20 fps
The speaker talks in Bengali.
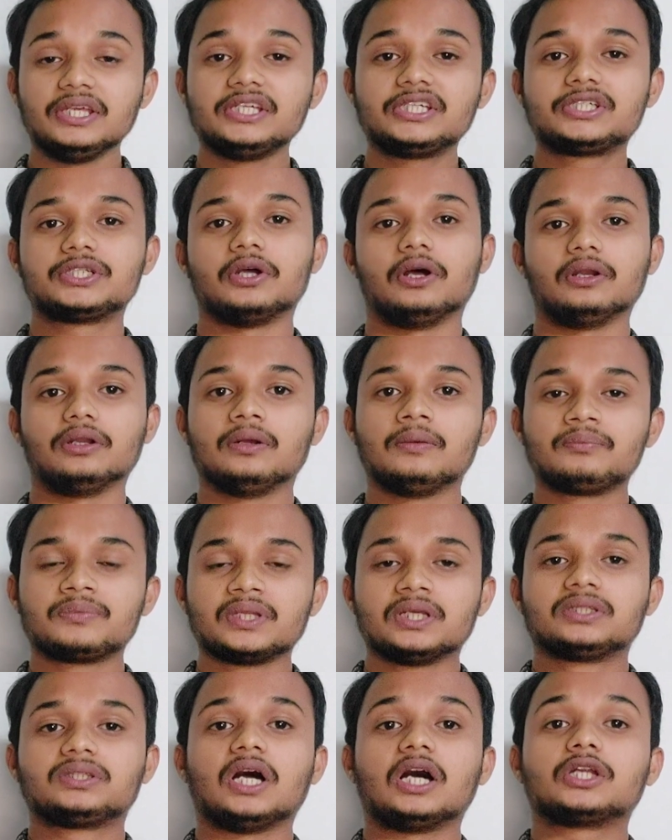ঈশ্বর
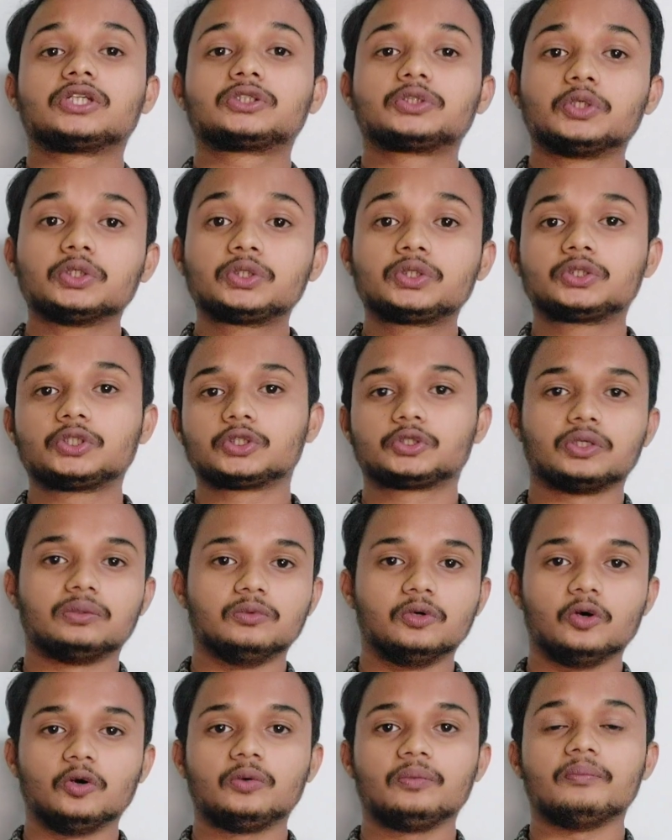তার
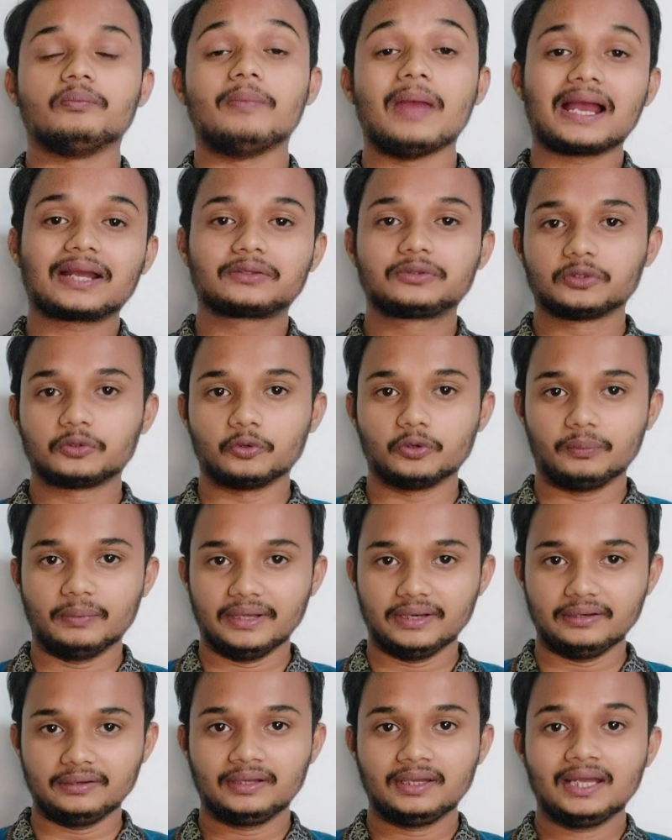সত্যসমূহ ব্যক্ত
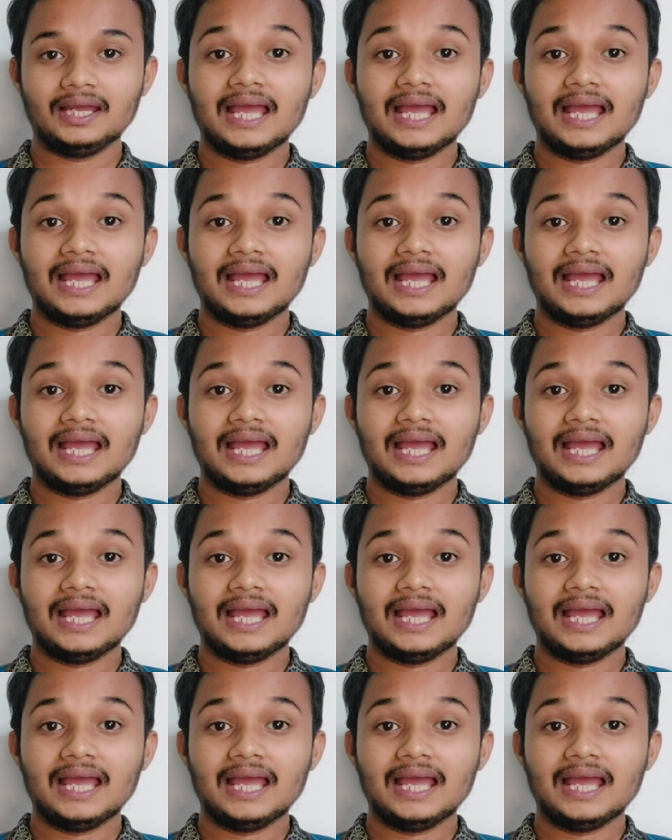করবেন